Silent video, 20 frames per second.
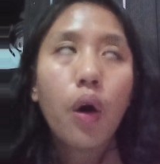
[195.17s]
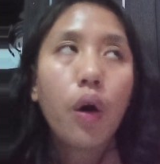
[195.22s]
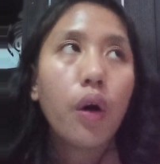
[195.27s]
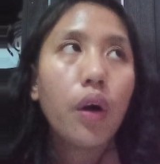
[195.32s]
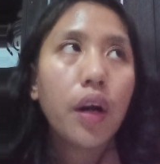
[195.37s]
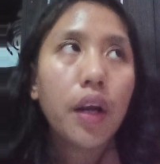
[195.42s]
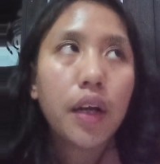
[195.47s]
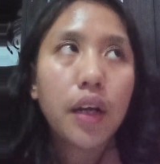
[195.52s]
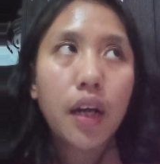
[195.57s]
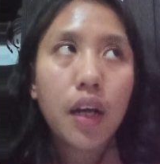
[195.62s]

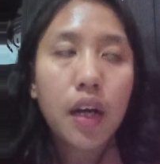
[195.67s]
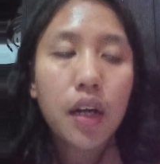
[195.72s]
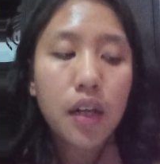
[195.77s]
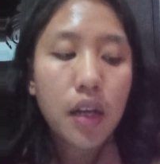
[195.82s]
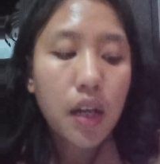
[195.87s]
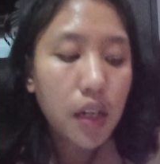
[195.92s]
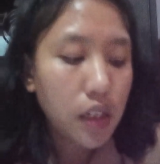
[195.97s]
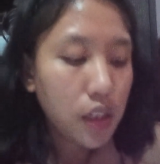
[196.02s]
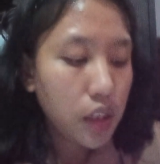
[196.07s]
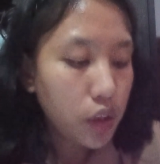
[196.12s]
Oleh
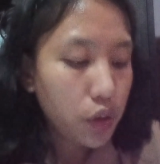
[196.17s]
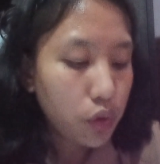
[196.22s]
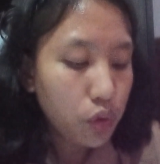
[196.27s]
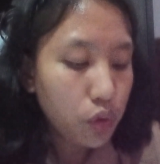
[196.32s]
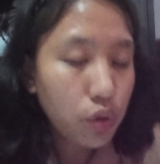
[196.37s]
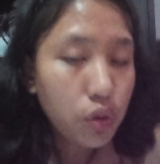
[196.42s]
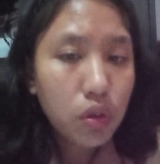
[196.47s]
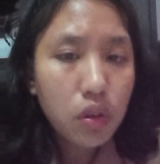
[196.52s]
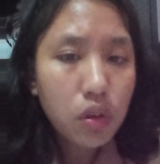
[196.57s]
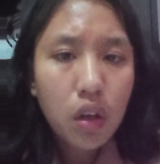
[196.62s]
karena
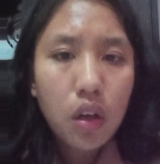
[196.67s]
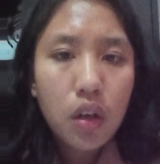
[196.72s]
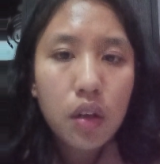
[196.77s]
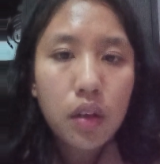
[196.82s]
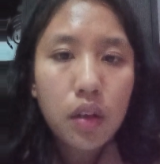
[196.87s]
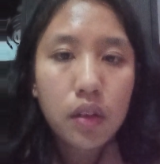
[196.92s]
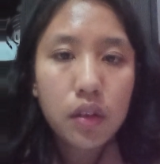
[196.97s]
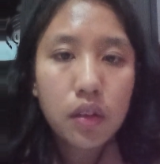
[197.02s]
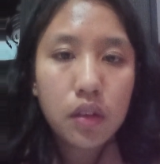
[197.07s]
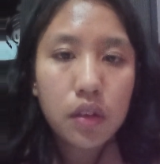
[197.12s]
itu,
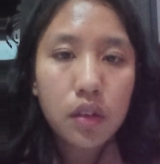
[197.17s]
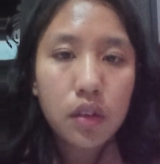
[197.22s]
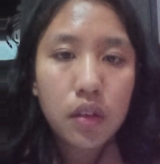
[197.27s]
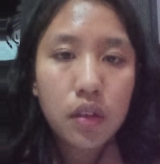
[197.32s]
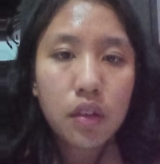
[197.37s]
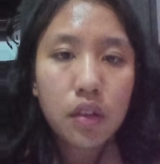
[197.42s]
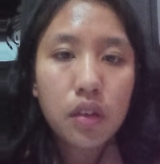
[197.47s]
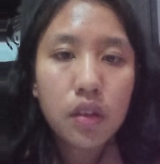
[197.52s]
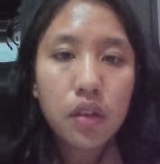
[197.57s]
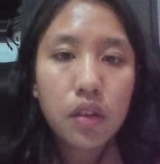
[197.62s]
eh,
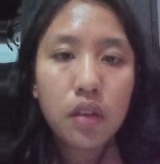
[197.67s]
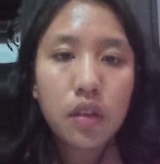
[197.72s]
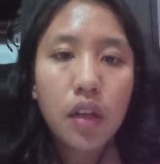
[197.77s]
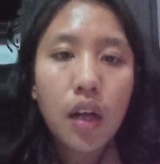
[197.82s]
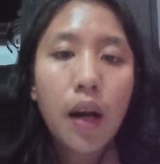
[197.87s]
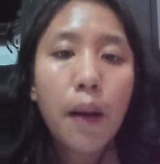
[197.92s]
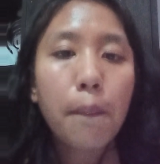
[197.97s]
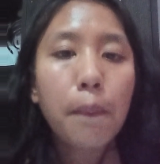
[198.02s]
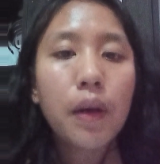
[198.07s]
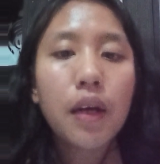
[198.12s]

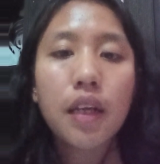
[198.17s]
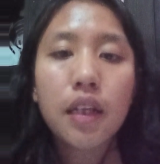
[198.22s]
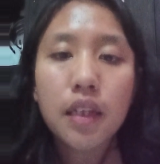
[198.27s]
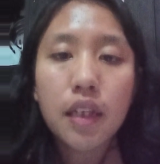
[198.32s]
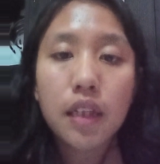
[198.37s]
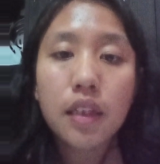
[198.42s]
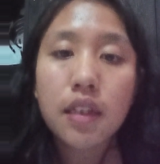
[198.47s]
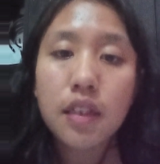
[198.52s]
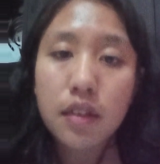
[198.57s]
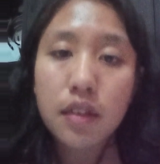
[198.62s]

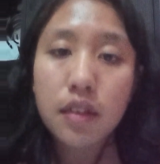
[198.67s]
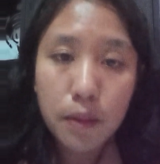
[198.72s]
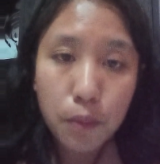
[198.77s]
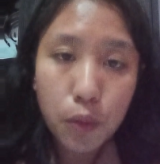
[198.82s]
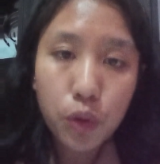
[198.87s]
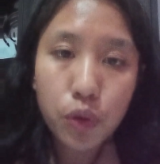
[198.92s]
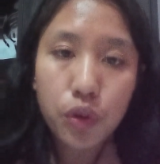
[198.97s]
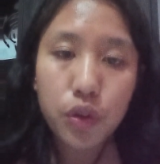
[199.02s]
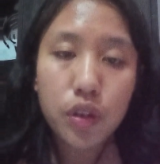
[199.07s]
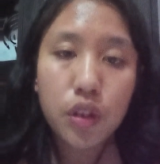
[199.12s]
penelitian
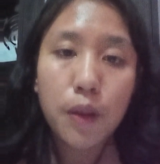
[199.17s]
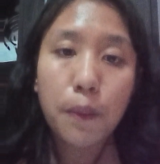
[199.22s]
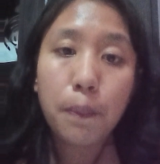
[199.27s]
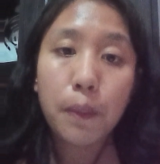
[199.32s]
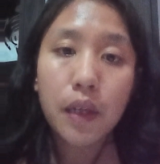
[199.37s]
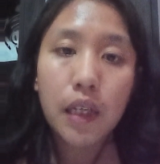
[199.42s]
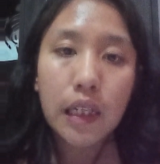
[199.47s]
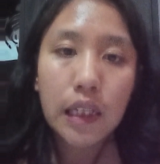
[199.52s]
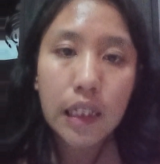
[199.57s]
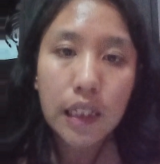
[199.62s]
tersebut, si
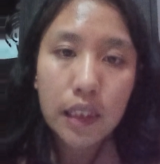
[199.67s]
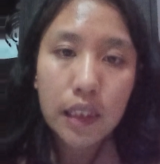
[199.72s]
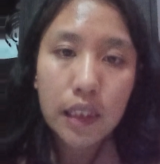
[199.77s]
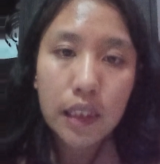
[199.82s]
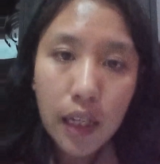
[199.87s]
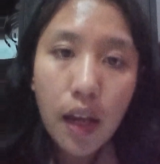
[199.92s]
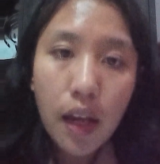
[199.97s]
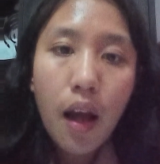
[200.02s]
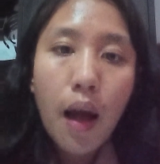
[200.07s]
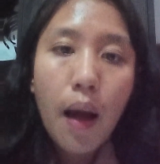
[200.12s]

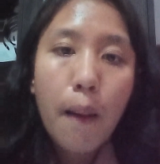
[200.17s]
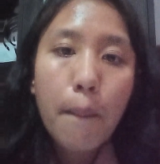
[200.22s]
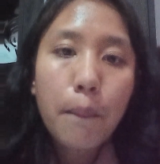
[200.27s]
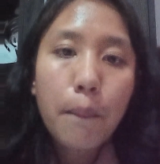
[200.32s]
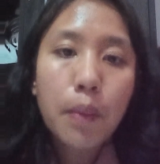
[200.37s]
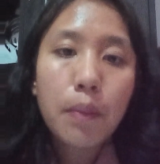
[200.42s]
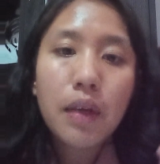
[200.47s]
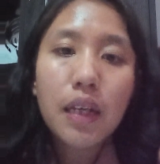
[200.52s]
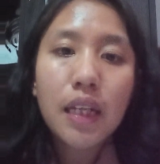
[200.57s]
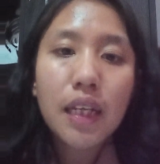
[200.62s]
peneliti
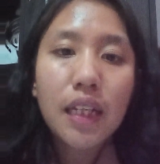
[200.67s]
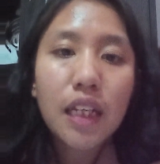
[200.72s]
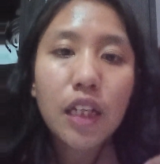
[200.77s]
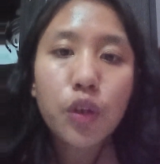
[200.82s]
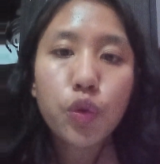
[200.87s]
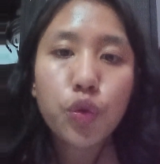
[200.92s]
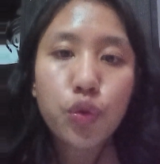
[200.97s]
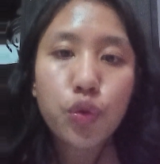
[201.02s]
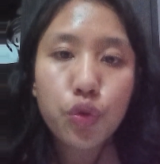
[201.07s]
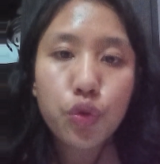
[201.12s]
memiliki
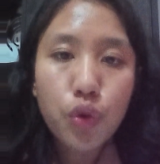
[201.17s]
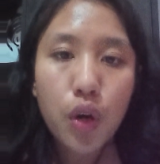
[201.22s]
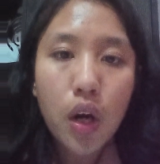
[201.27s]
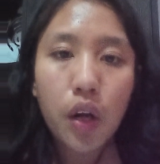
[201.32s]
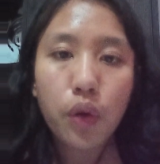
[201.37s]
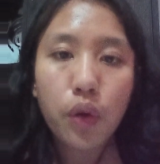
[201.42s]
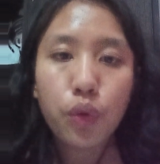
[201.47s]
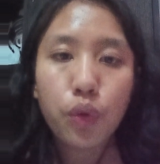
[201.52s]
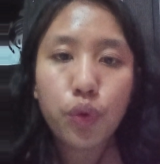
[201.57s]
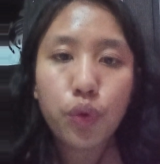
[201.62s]

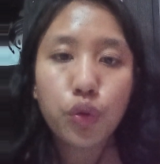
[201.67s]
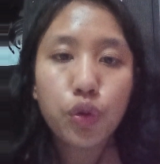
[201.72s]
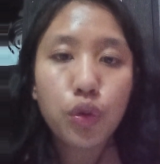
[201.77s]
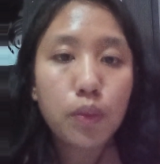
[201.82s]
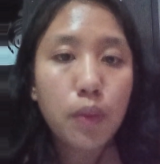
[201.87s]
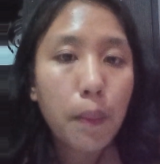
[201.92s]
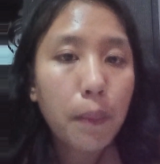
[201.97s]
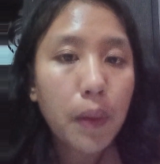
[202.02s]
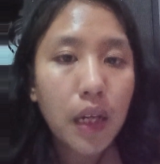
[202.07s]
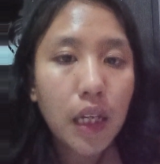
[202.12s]
tujuan
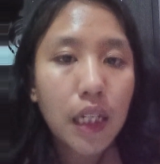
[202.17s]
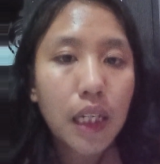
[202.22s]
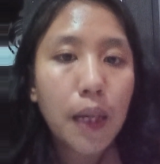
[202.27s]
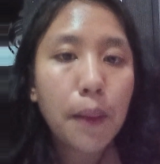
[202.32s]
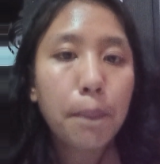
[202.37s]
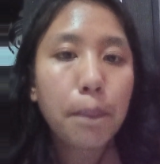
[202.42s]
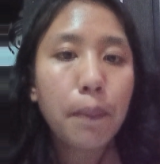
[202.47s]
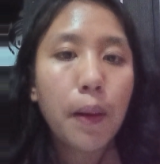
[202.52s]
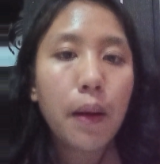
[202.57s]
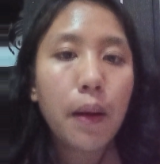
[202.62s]
untuk
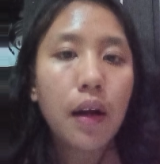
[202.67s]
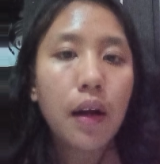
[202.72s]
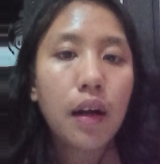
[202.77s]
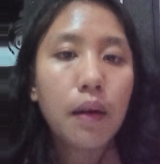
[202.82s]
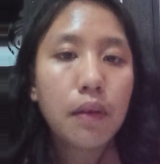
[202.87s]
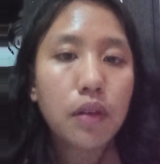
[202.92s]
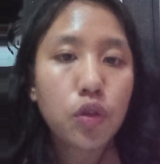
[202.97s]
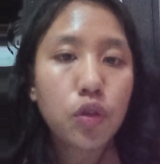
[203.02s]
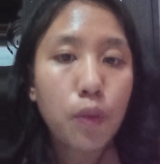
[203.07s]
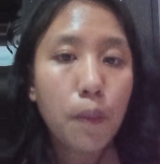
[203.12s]
memberikan
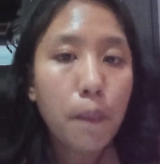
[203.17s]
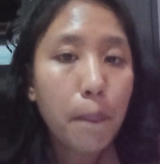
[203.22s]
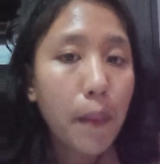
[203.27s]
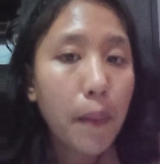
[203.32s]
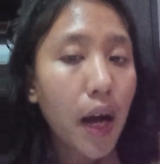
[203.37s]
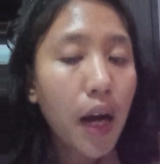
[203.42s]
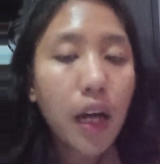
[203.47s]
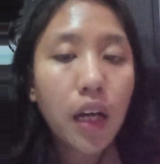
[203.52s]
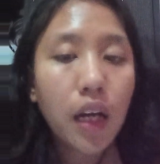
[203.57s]
sumber